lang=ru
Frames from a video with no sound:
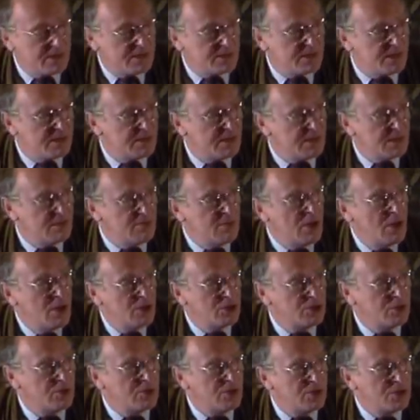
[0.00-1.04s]
заняты тем,
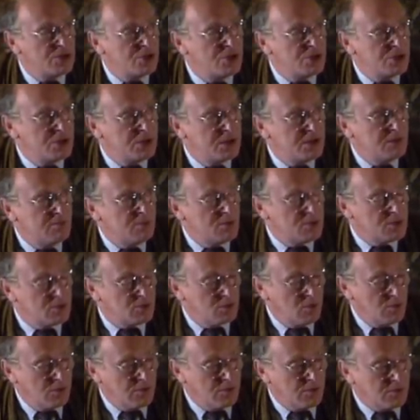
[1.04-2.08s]
что не чистят его
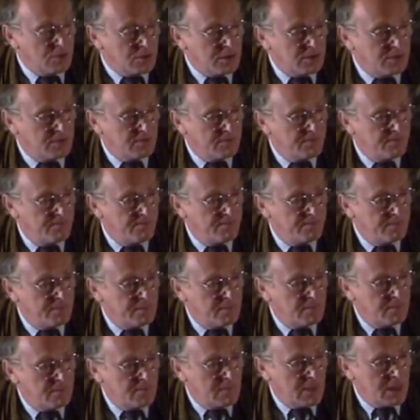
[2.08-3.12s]
стоило.
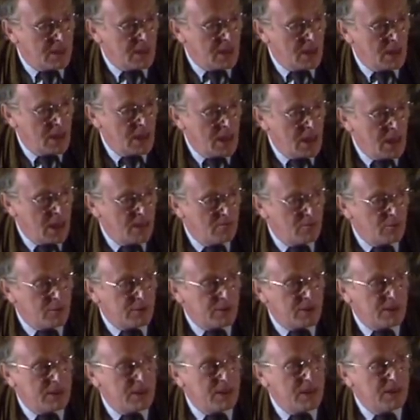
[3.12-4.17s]

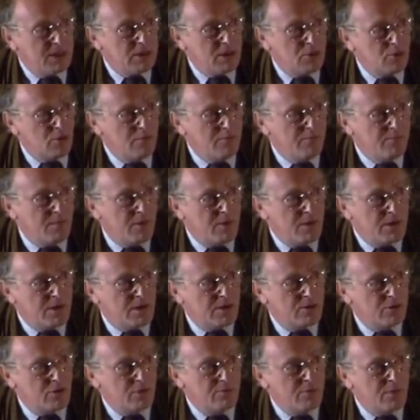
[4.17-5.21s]
Вот. И это то,
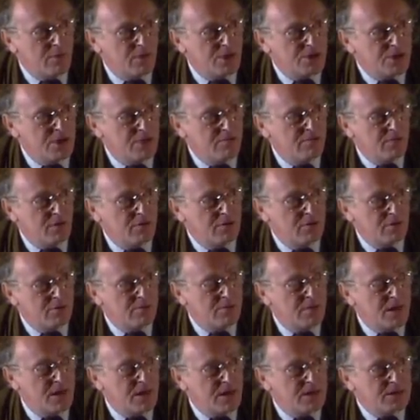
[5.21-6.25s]
то положение, в котором
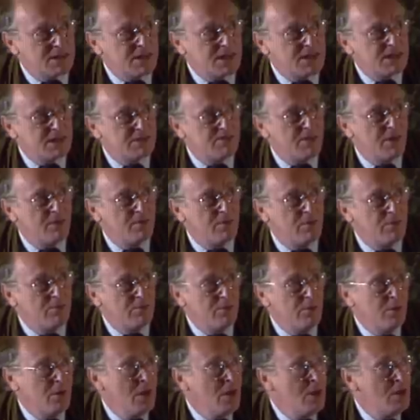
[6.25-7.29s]
мы оказались. И,
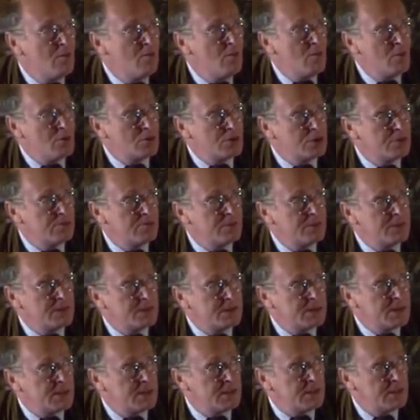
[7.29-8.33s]
по-моему, может
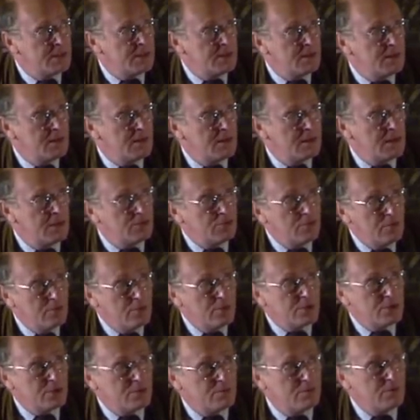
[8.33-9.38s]
быть, э, я
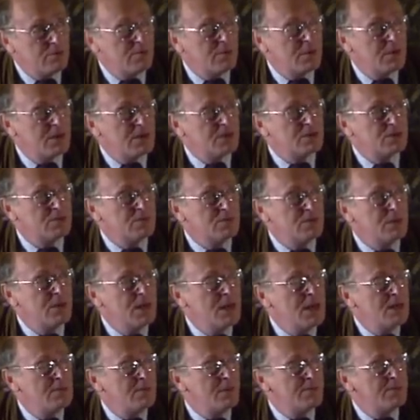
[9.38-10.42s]
думаю, что было бы разумно
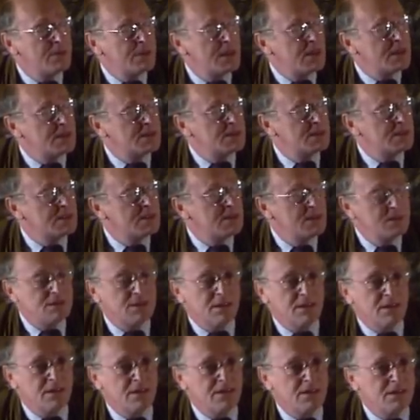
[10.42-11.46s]
попытаться
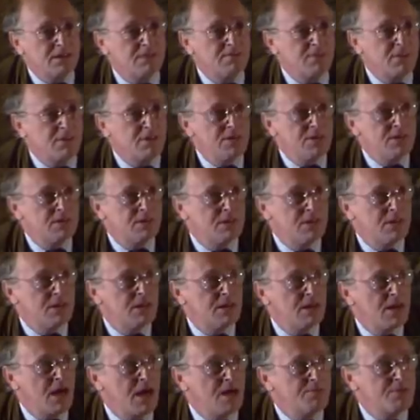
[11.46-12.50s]
несколько изменить
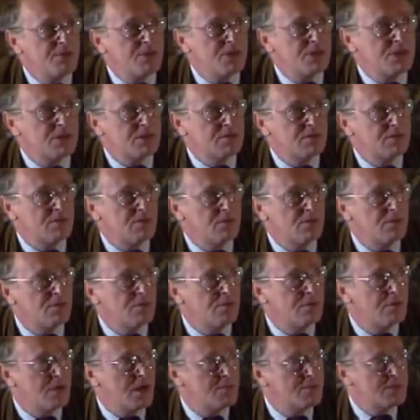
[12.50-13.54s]
э,
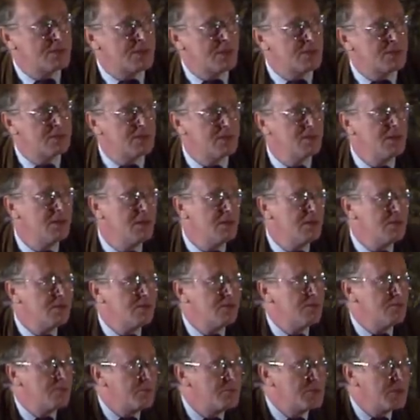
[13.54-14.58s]
общественную, как бы сказать,
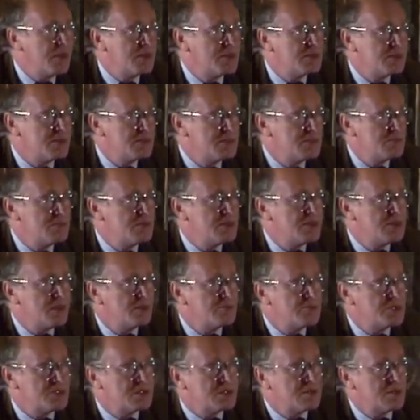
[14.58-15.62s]
ну, попытаться изменить
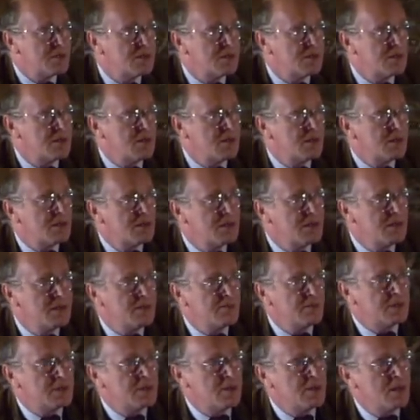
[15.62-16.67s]
общественный э,
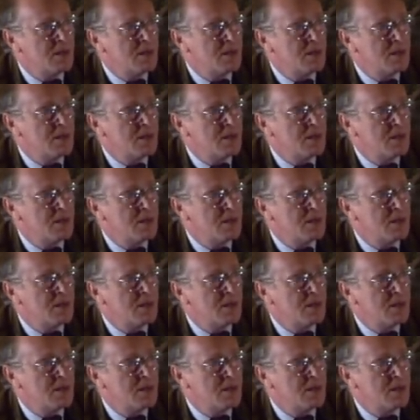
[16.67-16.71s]
климат.